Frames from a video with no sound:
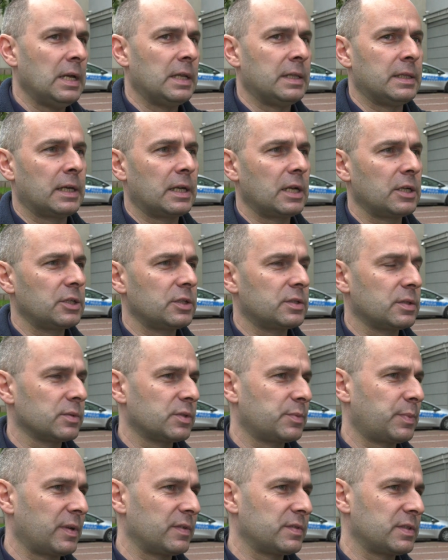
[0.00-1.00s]
Na razie są
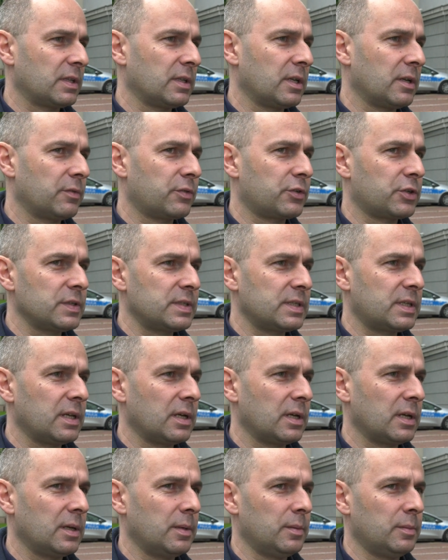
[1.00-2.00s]
sprawy sprawdzane
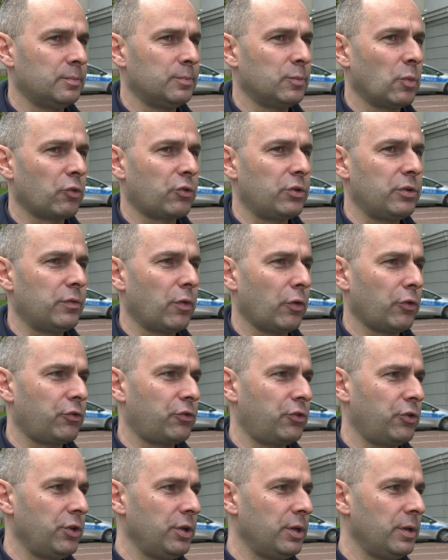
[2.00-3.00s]
wszystkie
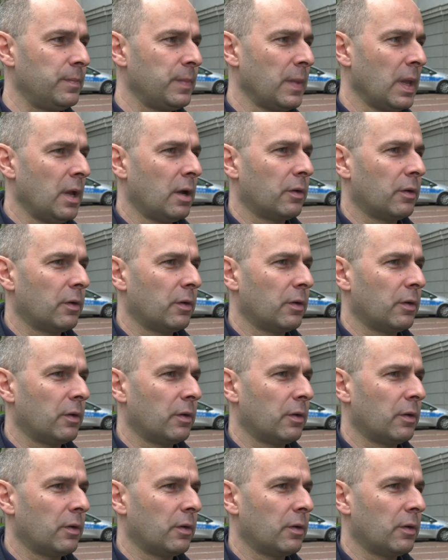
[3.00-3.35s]
możliwości,